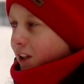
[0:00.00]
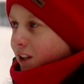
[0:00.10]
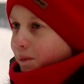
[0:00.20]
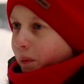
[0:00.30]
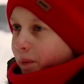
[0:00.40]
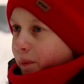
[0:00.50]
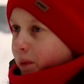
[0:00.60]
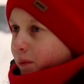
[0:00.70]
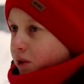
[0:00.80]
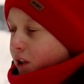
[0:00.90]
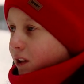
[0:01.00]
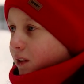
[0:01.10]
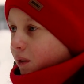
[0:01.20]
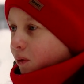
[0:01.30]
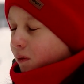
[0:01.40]
Я
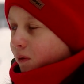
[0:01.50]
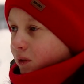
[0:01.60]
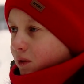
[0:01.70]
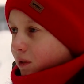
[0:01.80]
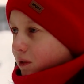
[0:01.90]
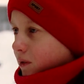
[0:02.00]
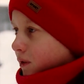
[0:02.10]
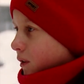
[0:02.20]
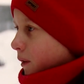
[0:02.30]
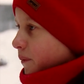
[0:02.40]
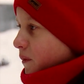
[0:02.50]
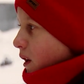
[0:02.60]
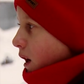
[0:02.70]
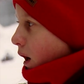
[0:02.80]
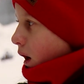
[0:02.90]
пробежал, этот, э,
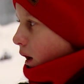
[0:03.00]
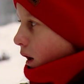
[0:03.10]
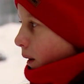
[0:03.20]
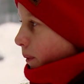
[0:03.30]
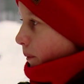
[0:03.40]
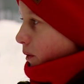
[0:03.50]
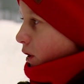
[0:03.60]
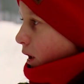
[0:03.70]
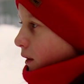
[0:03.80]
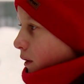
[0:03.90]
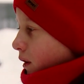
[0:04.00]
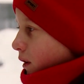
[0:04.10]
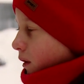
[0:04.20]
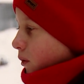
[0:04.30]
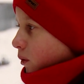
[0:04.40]
а, пробежал
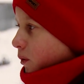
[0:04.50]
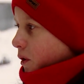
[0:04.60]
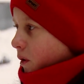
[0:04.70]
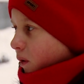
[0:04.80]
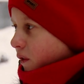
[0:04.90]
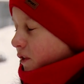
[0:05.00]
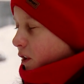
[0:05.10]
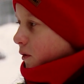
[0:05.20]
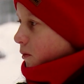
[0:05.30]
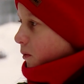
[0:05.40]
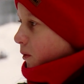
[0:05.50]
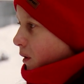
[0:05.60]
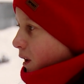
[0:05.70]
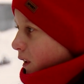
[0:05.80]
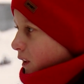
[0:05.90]
э, гонку героев
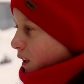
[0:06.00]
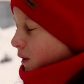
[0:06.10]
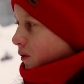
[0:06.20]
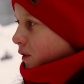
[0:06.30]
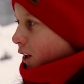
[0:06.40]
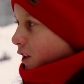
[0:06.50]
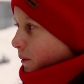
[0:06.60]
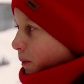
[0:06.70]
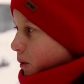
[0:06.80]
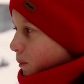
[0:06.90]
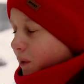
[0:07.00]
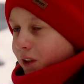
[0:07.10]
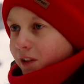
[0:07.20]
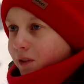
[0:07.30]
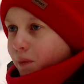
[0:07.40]
детскую, а так уже начал потом
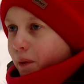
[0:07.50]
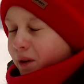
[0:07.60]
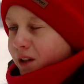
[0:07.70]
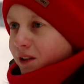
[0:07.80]
бегать с мамой.